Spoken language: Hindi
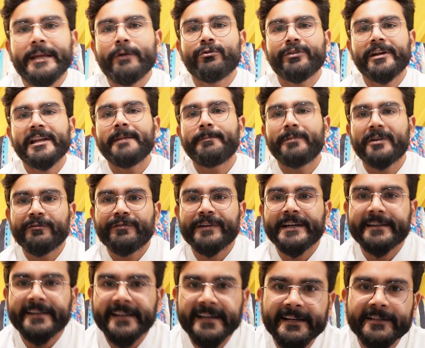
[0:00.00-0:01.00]
ये उनके लिए
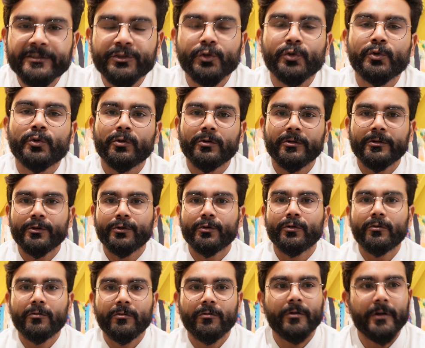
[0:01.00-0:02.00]
परफेक्ट है जो यू
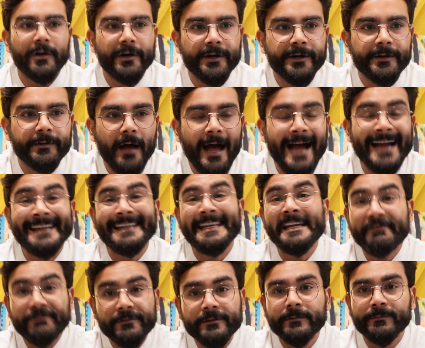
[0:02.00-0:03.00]
नो आई
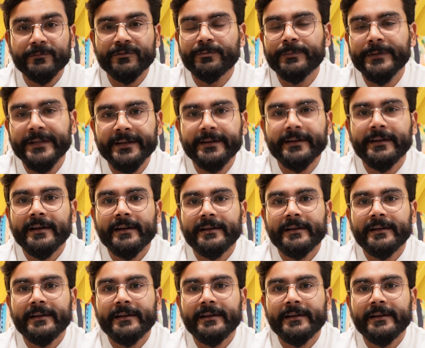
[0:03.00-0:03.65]
टी फर्म्स में